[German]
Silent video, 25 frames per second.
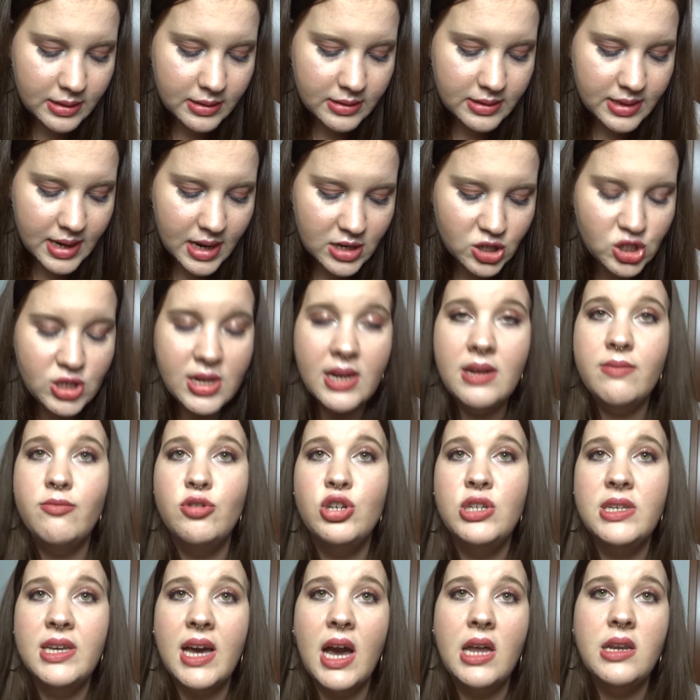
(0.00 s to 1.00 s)
der Stelle, wo
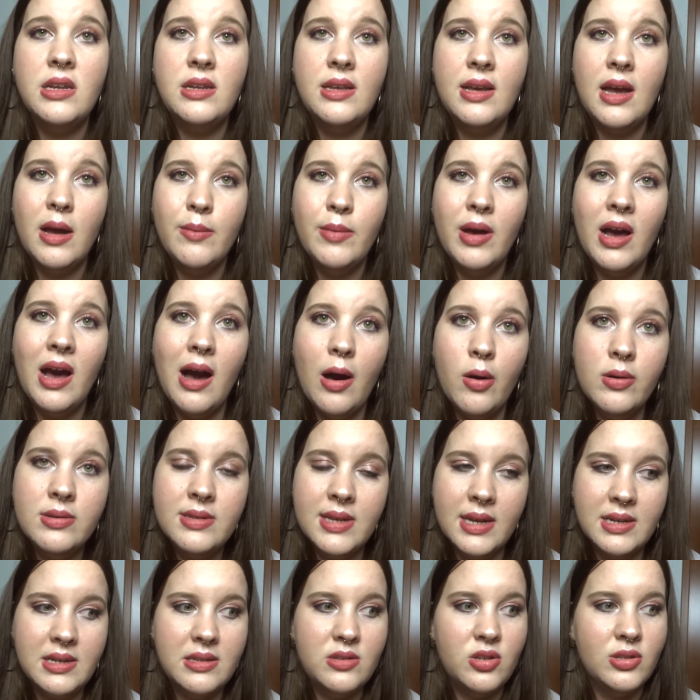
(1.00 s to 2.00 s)
ich gerade die Kamera aus
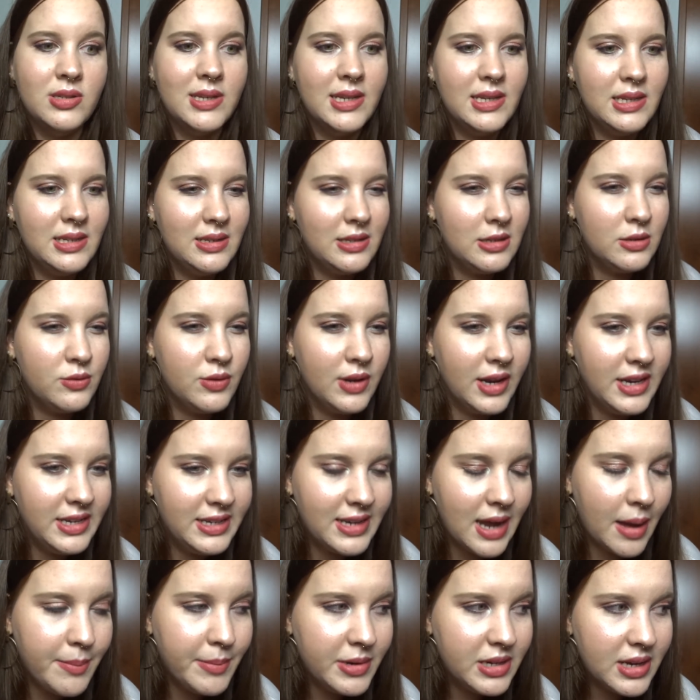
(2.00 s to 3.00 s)
hatte, sonst hätte ich das vielleicht
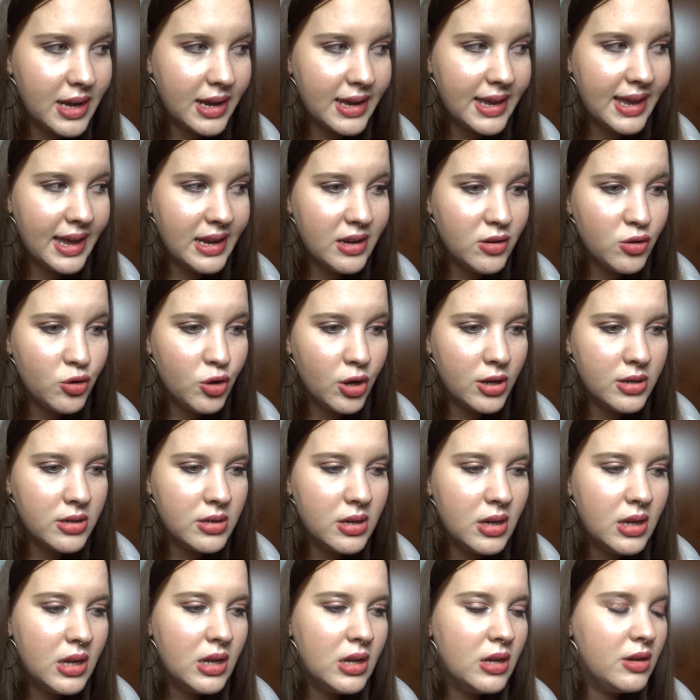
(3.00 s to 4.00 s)
damit erkennen können,
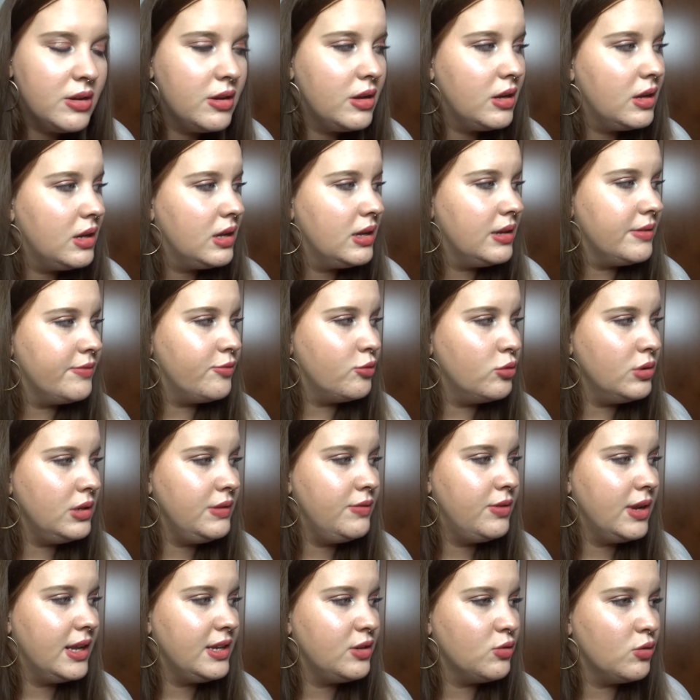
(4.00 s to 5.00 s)
wo die
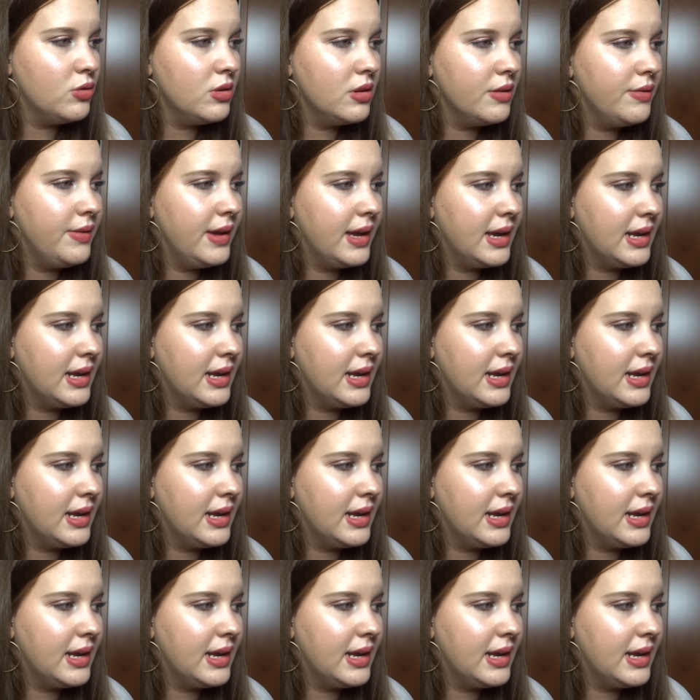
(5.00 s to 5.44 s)
vielleicht ungefähr